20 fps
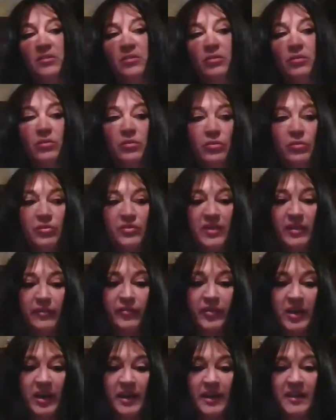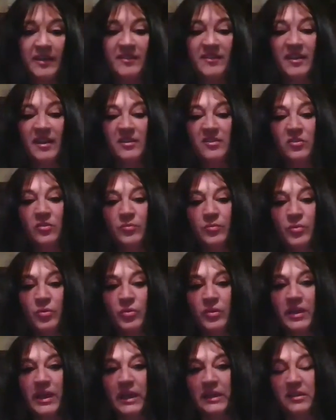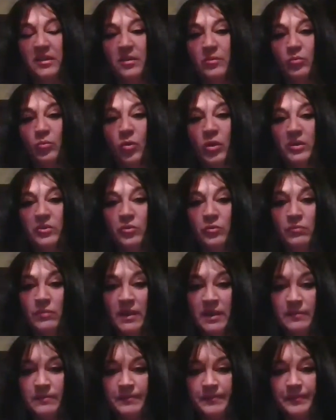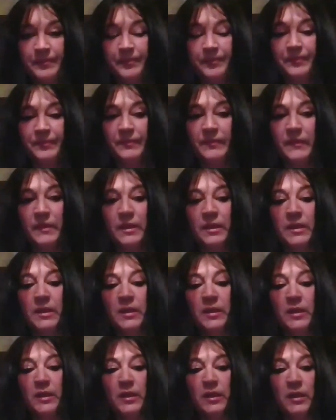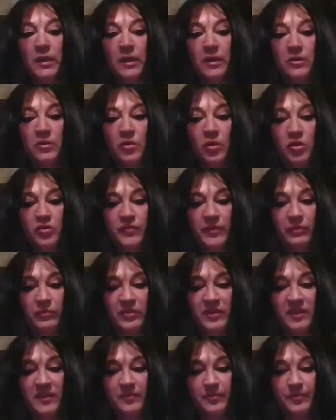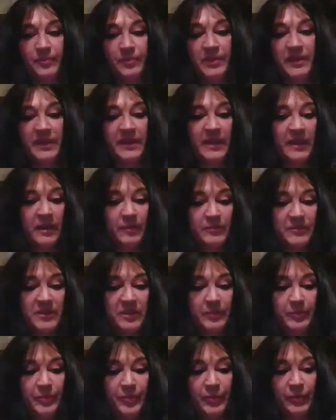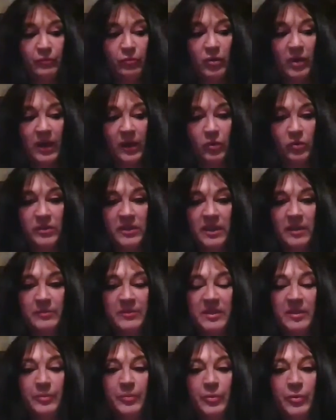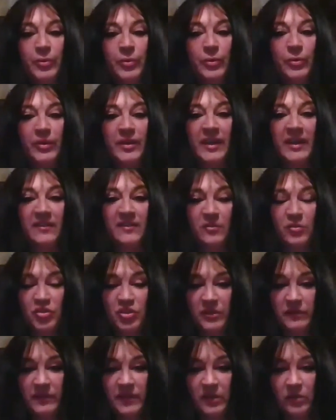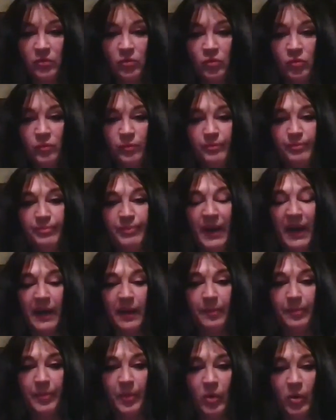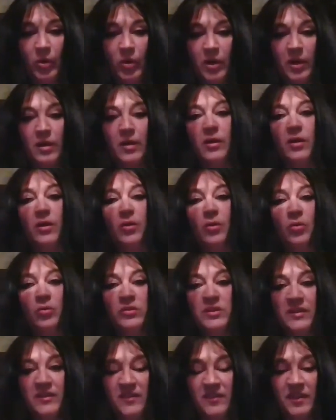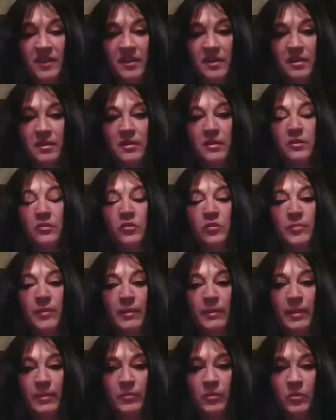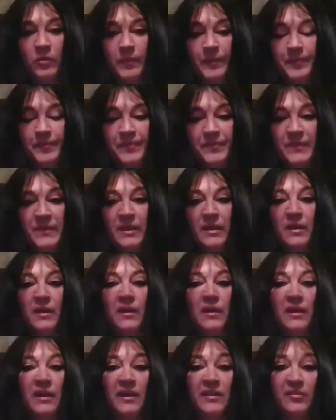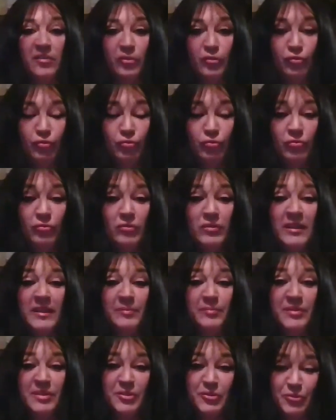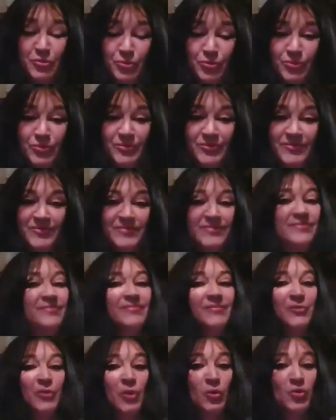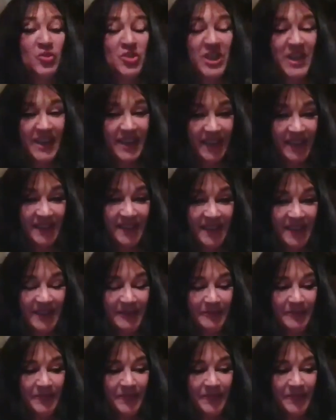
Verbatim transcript: Donc, ça fera exactement 4 mois demain. Donc, je vais vous expliquer un petit peu, vous raconter un petit peu qu'est-ce que j'ai vécu par rapport au décès de ma maman et surtout les bijoux dont j'ai hérité.